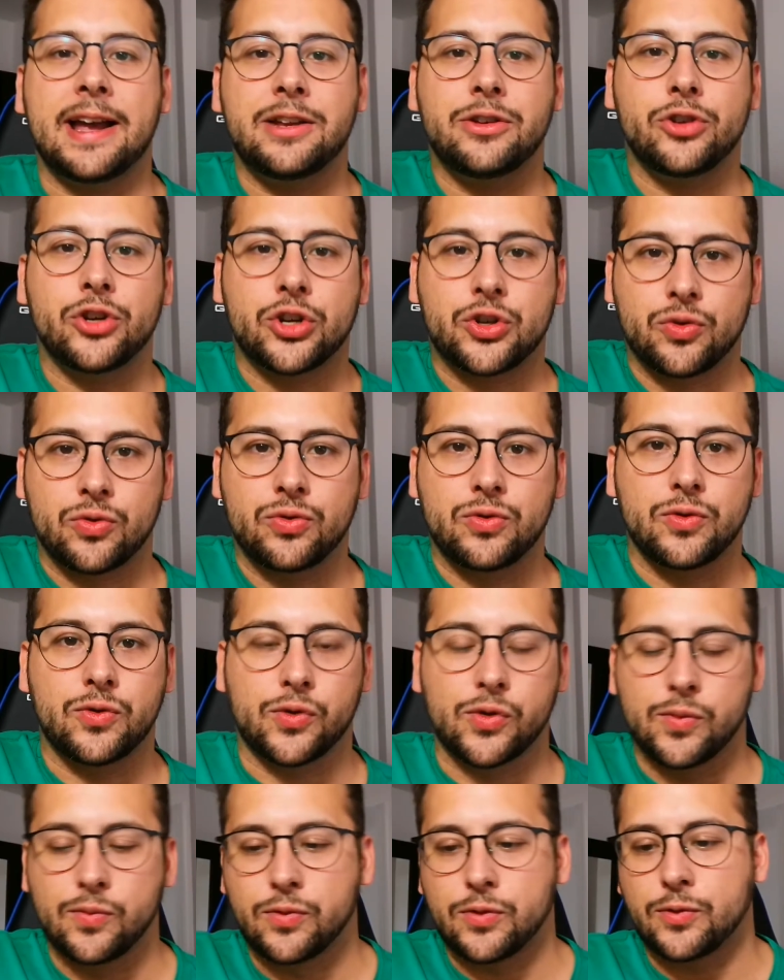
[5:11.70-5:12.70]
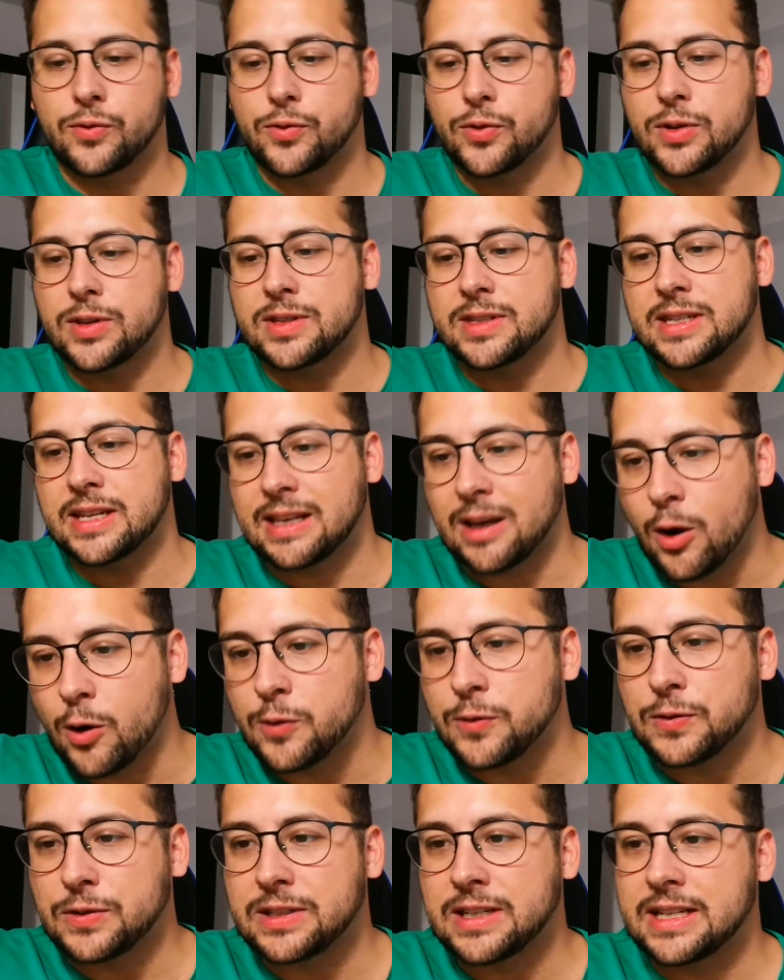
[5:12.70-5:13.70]
eine Stunde 45
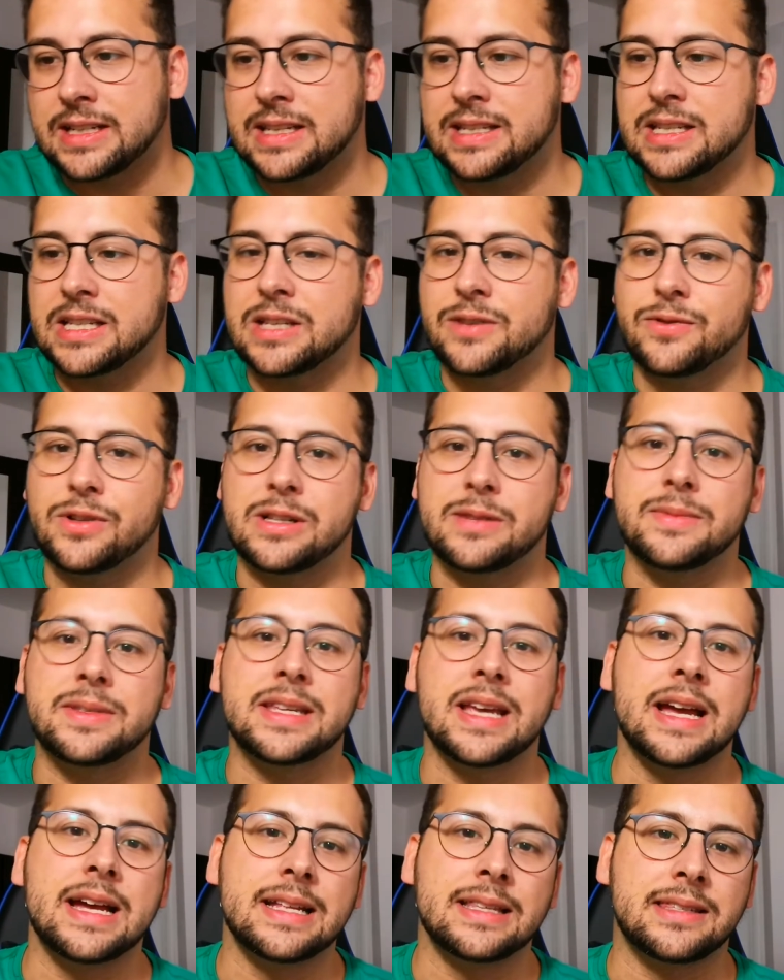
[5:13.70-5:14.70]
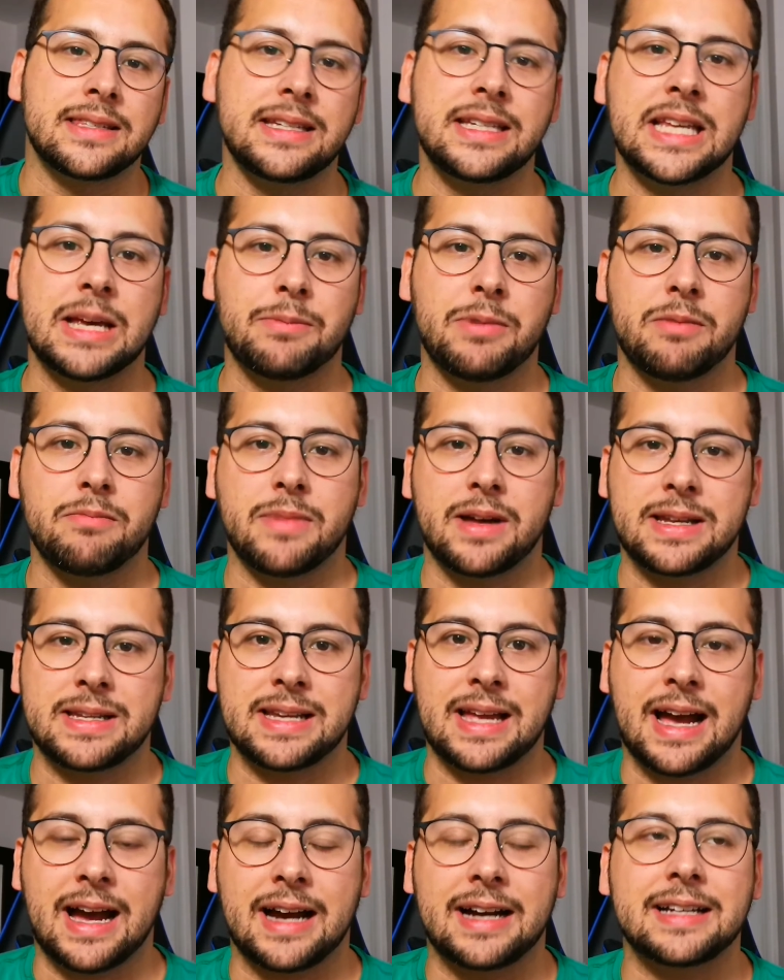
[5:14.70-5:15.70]
Laufzeit dieses Films zieht aber mal
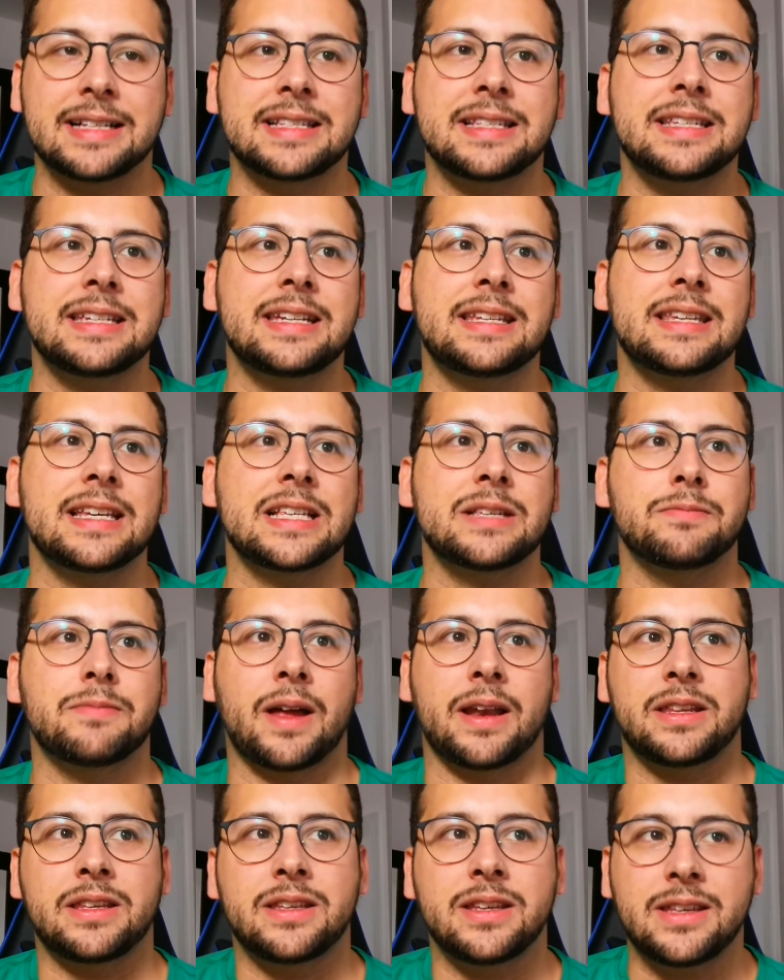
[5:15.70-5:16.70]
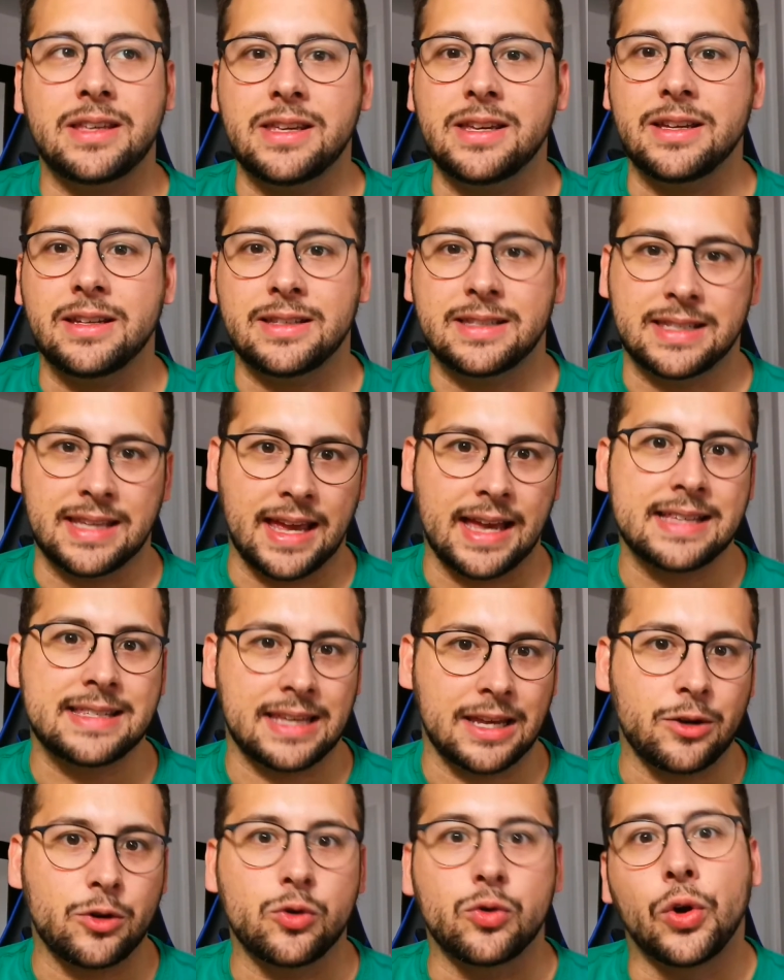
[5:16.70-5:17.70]
nach sich, dass manche hier sehr,
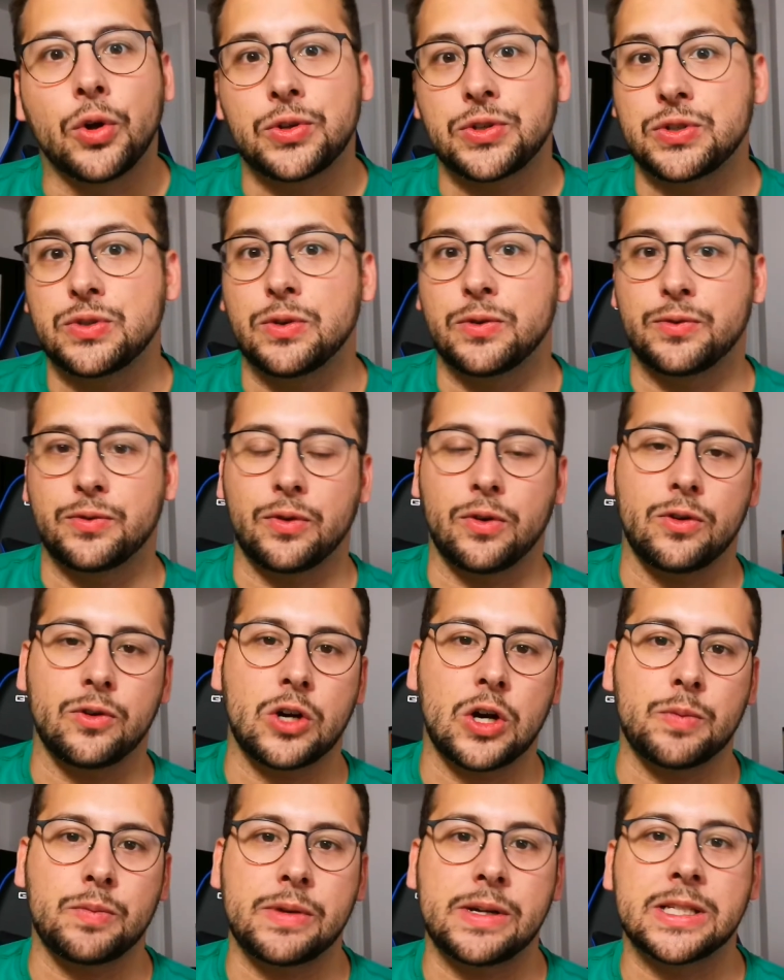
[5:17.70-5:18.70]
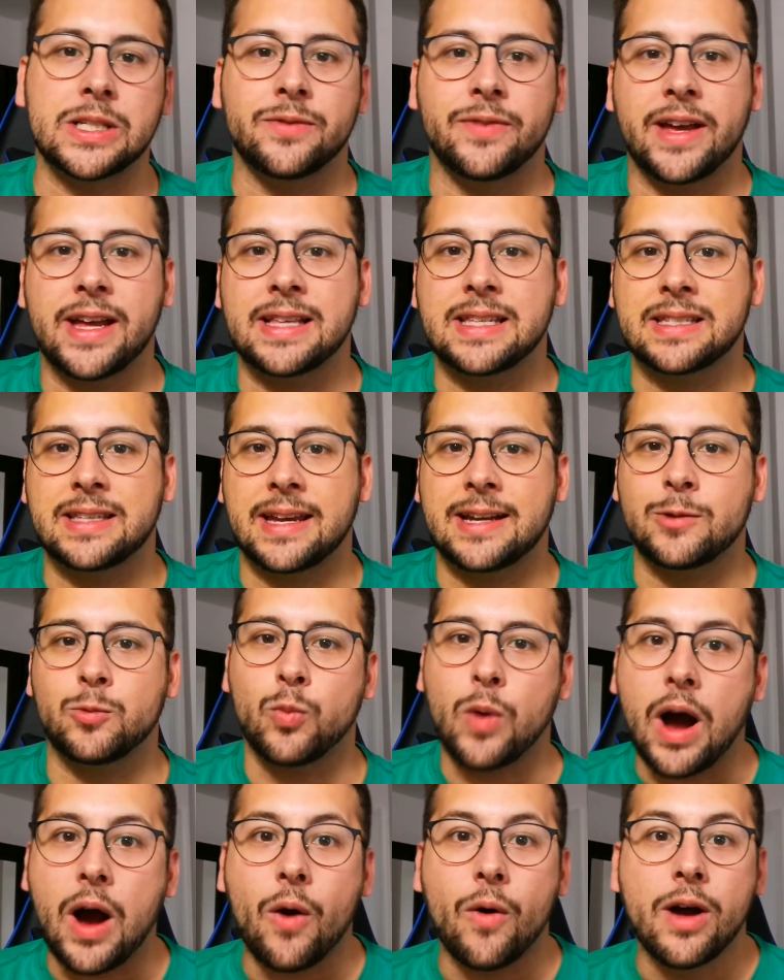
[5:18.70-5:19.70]
sehr kurz nur vorkommen. Also wer jetzt denkt,
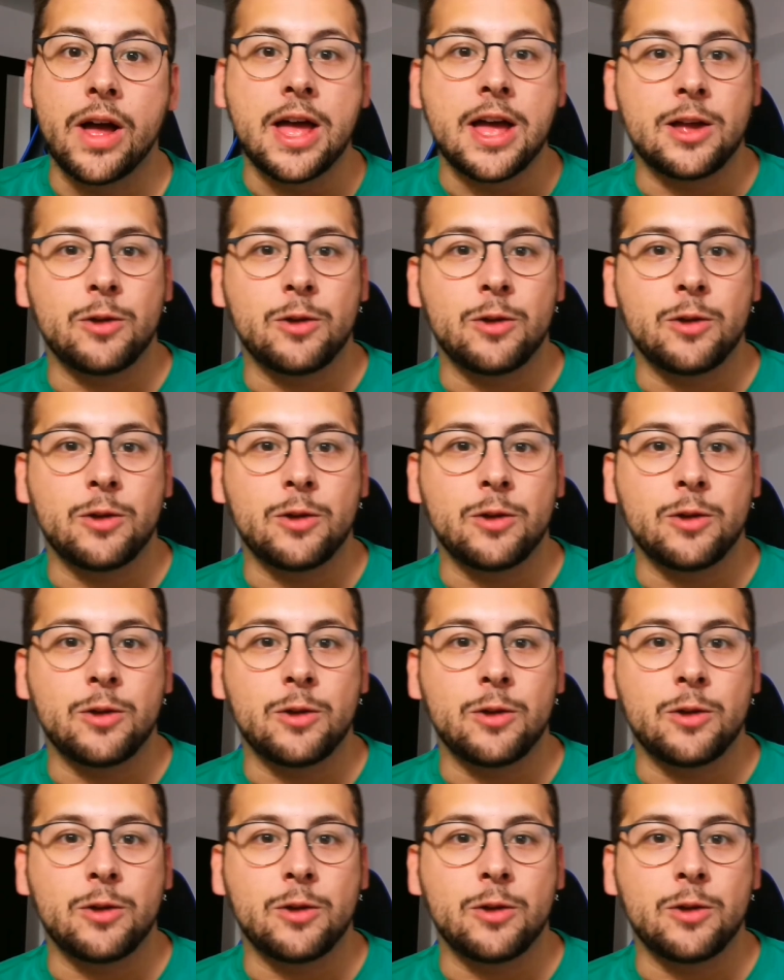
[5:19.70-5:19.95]
wow,